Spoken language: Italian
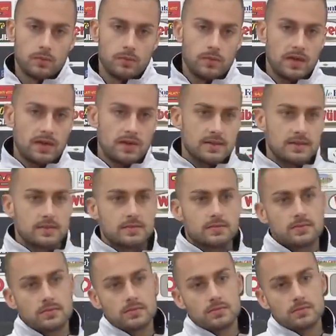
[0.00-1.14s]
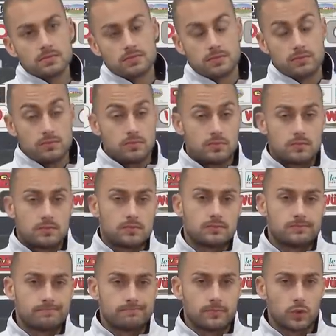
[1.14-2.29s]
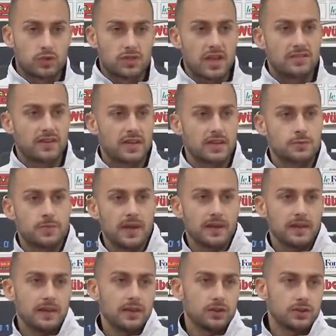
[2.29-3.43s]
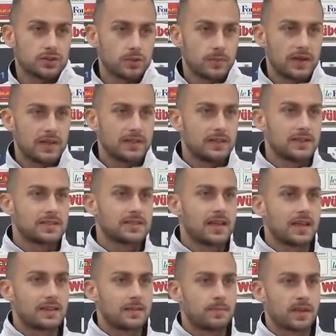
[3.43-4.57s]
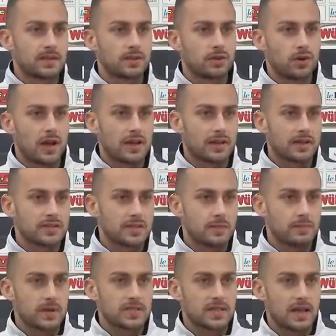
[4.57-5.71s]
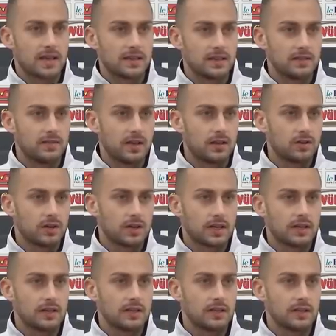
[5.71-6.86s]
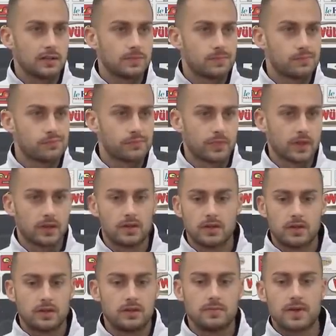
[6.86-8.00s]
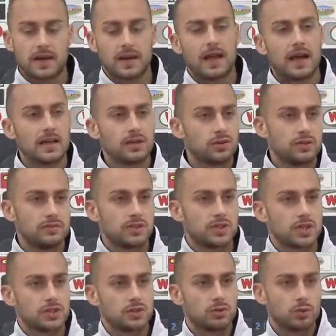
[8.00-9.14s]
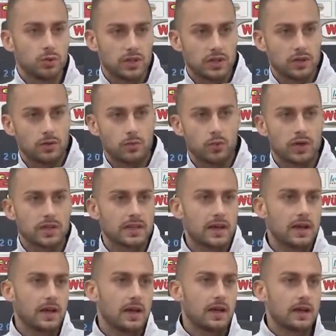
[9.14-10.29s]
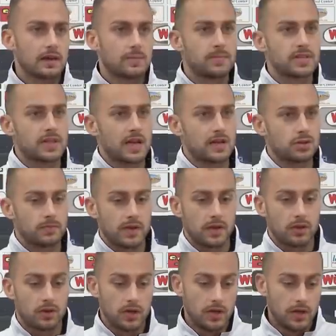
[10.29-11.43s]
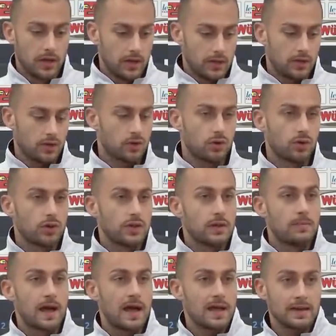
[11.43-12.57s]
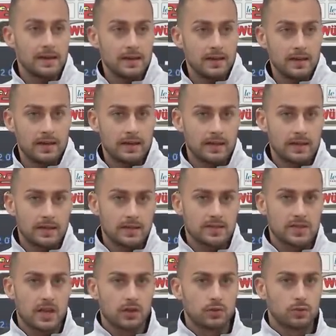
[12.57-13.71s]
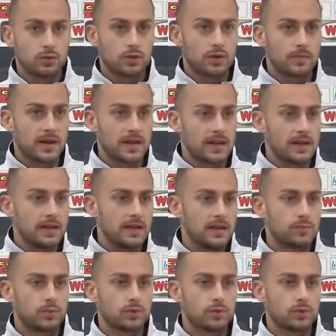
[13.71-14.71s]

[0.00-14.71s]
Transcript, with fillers: Beh, non serve che spieghi io insomma, l'estate particolare che si è passata a livello anche di, di mercato, di vicissitudini comunque tra ripescaggio o meno. Io ero del Bari e sarei dovuto rimanere lì,